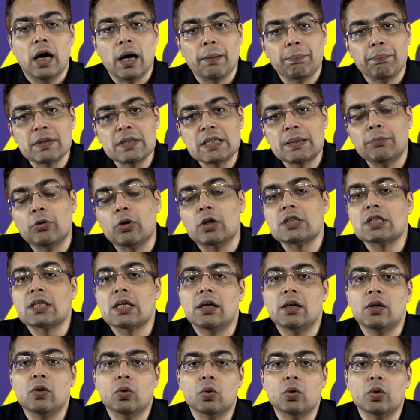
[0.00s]
आप में से बहुत
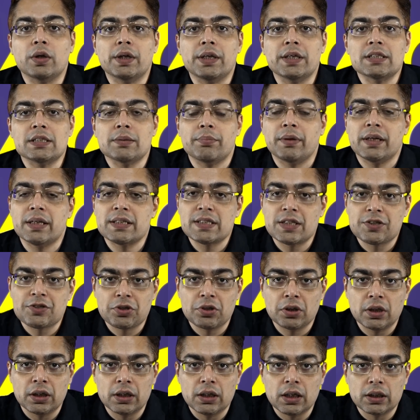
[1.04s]
सारे लोगों ने जब मैंने
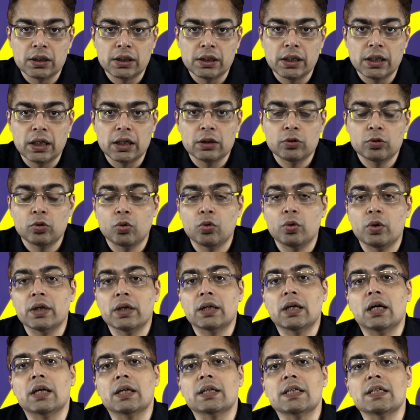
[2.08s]
सेशन कंडक्ट किया तो उन्होंने
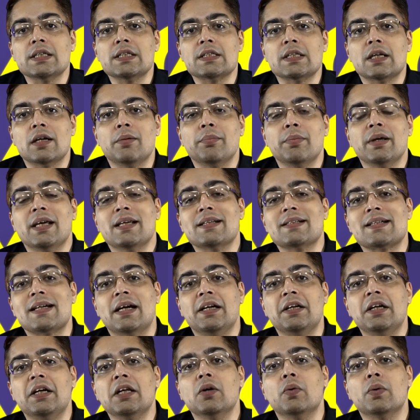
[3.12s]
कहा कि सर हमें
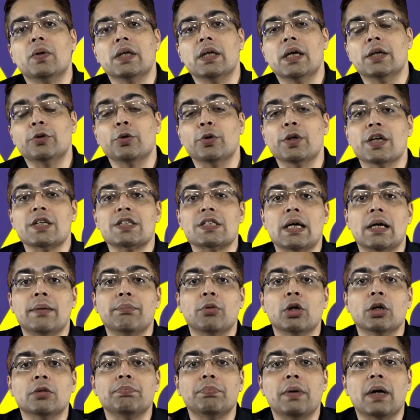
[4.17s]
एंग्जाइटी हो रही है क्योंकि एग्ज़ाम
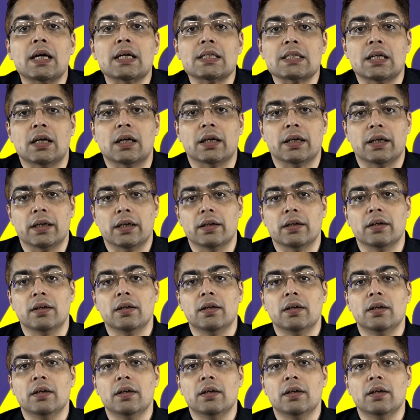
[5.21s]
बहुत पास आ गया है